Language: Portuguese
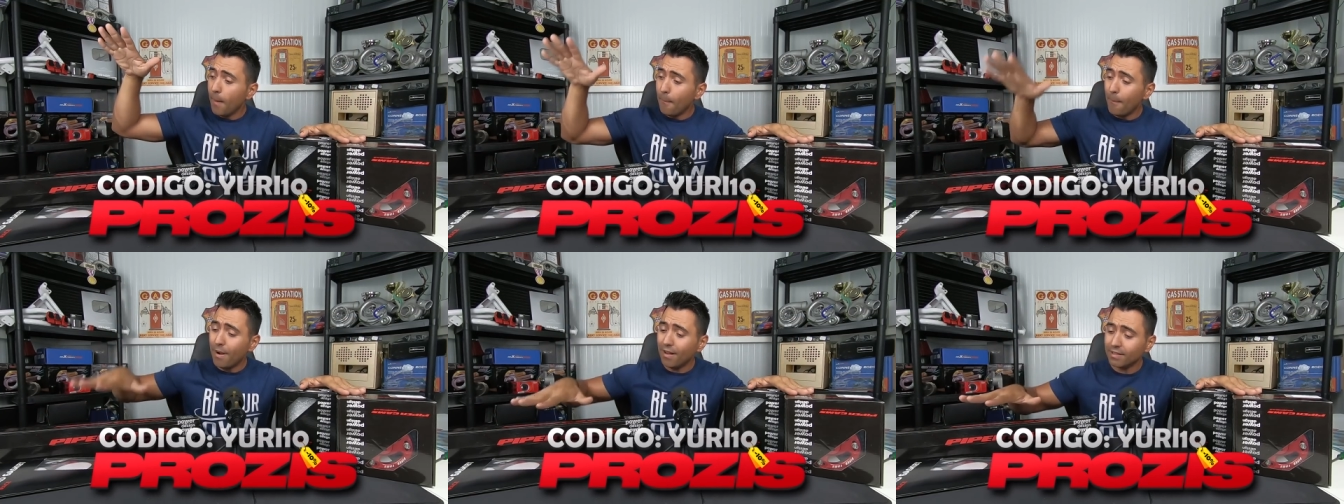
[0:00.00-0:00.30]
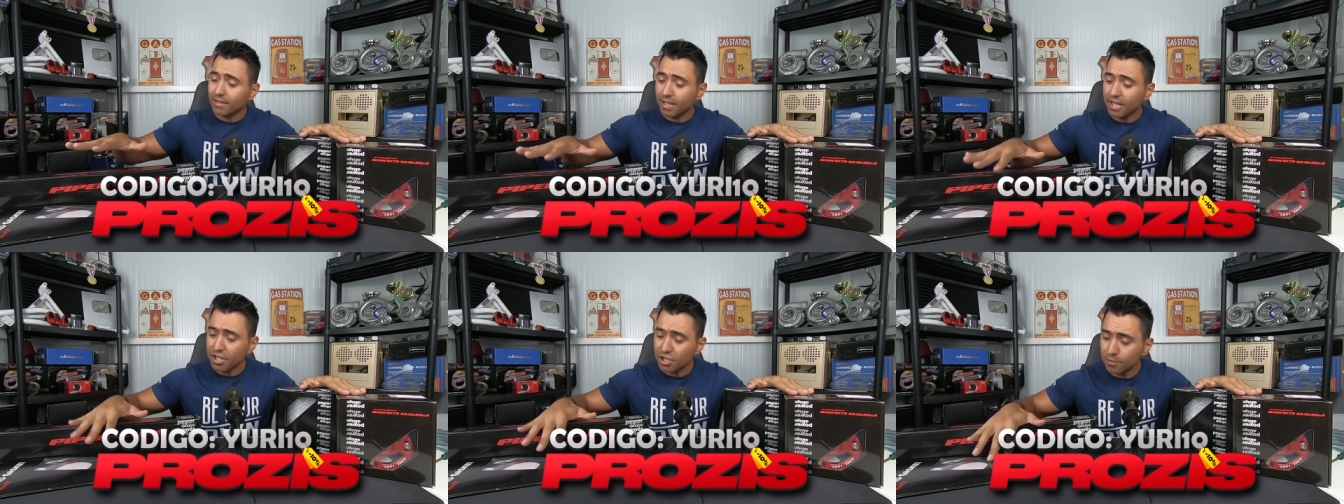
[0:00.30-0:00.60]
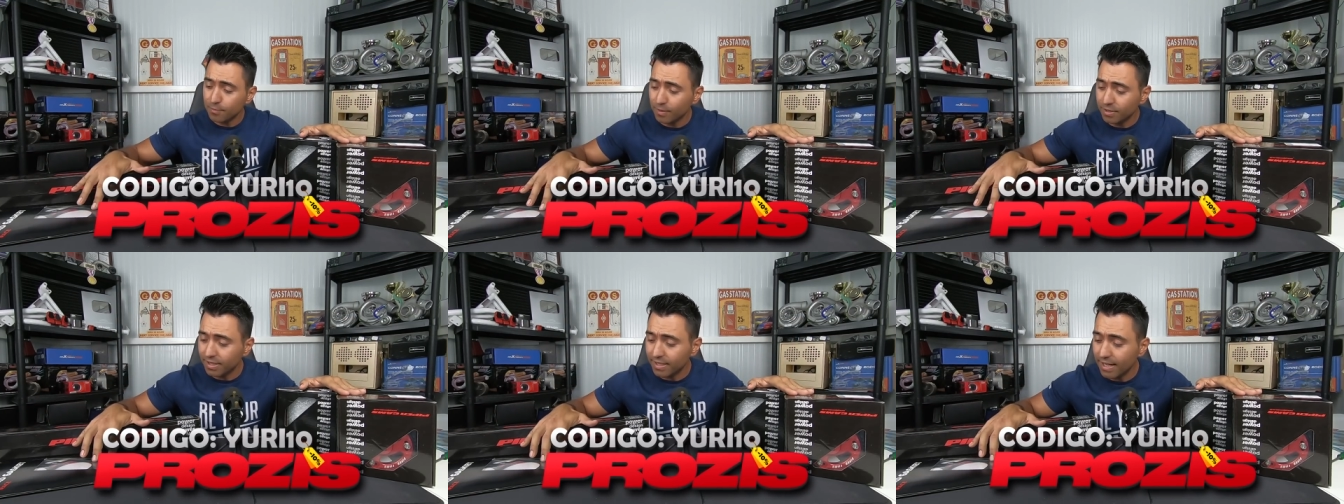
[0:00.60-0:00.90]
Malta,
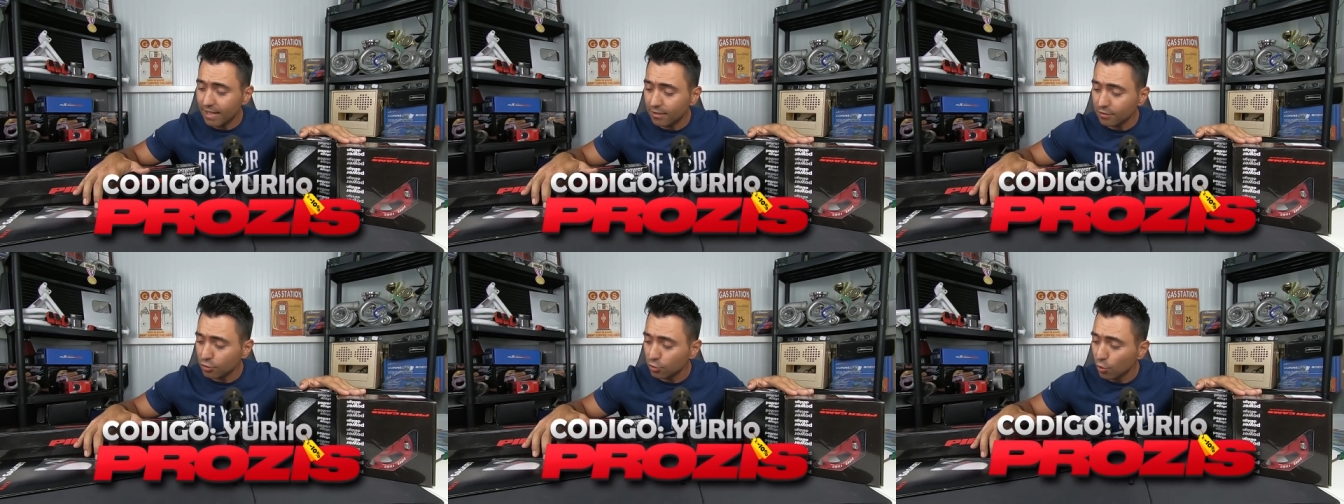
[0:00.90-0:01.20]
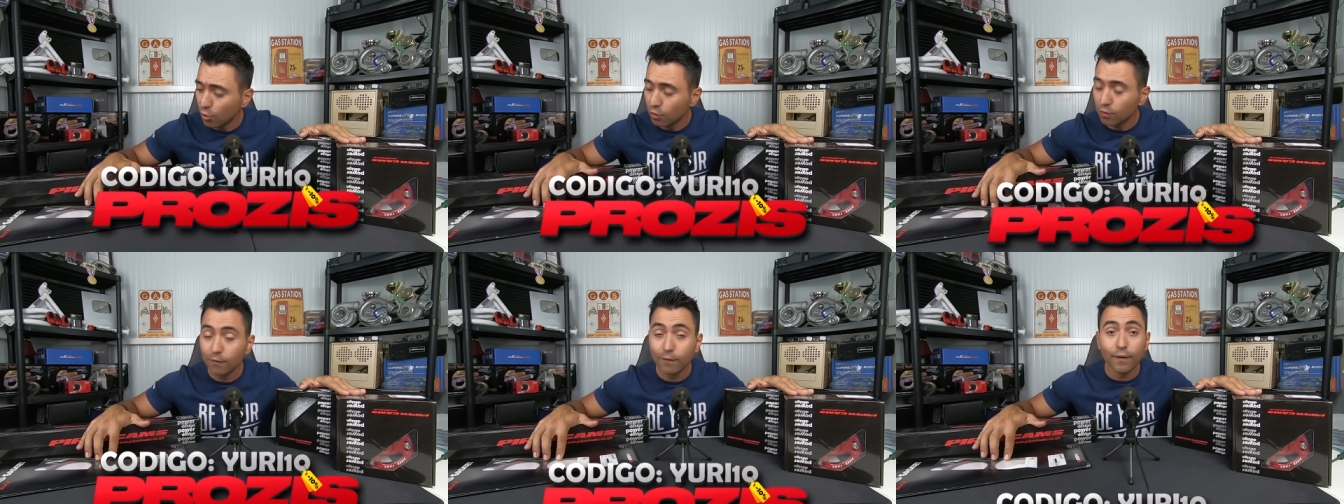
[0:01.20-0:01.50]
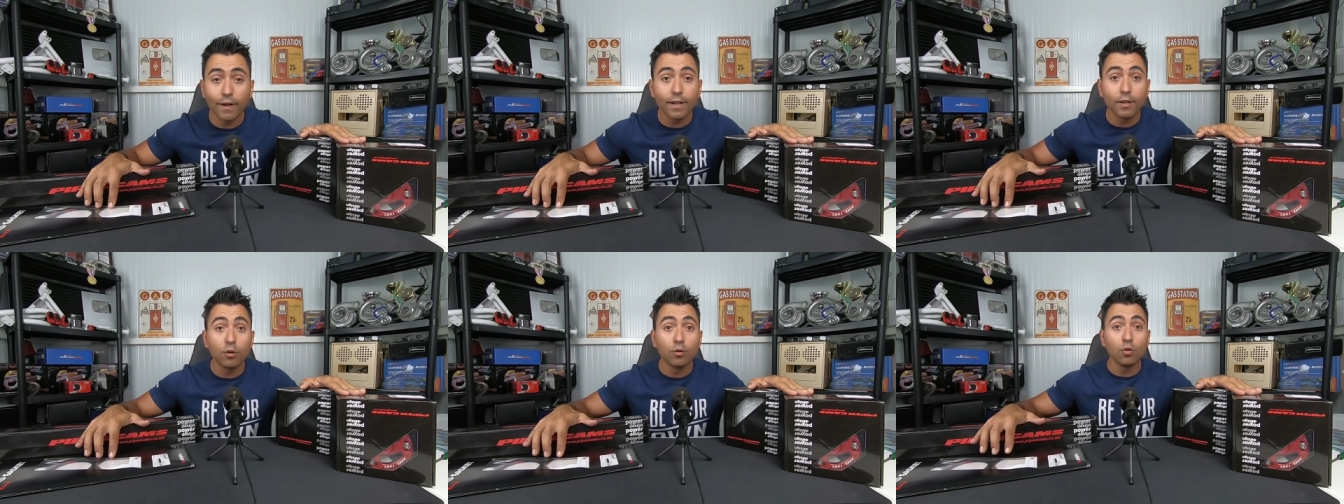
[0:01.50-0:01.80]
este material todo
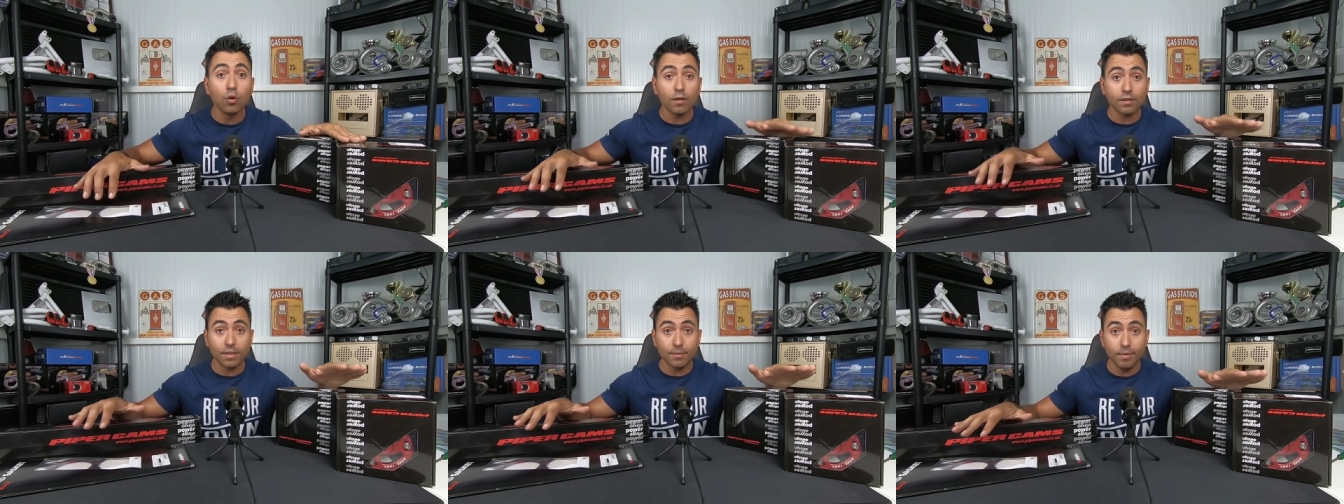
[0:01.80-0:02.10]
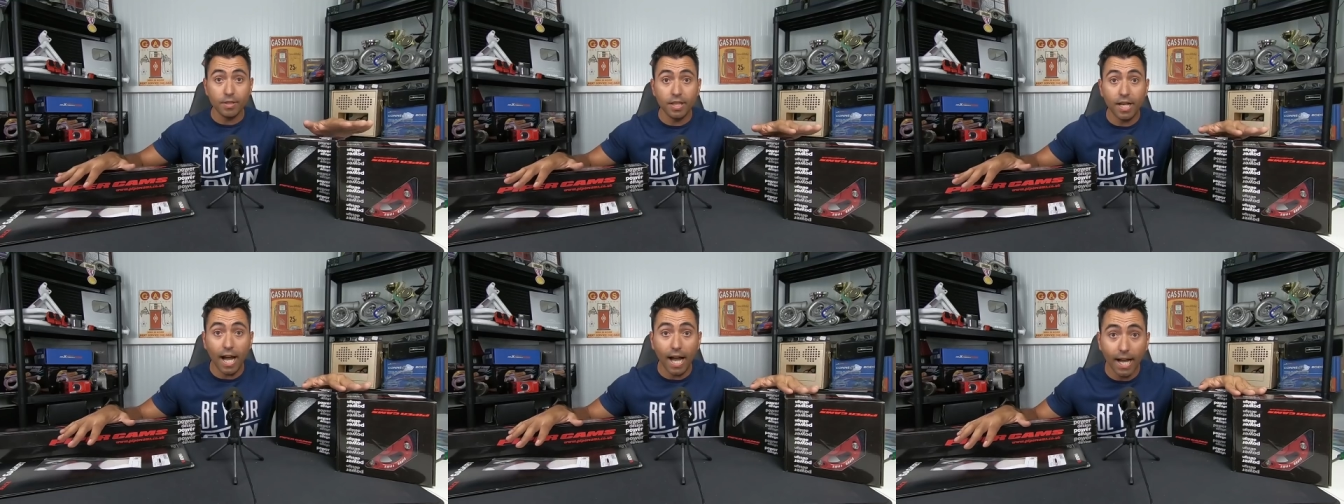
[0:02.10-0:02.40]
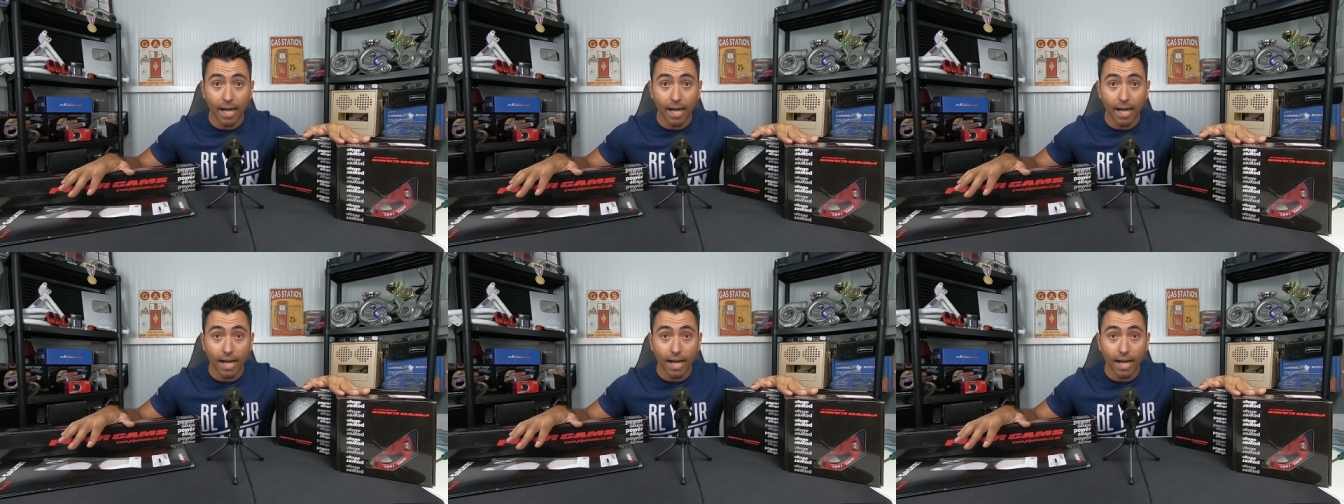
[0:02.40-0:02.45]
veio do nosso amigo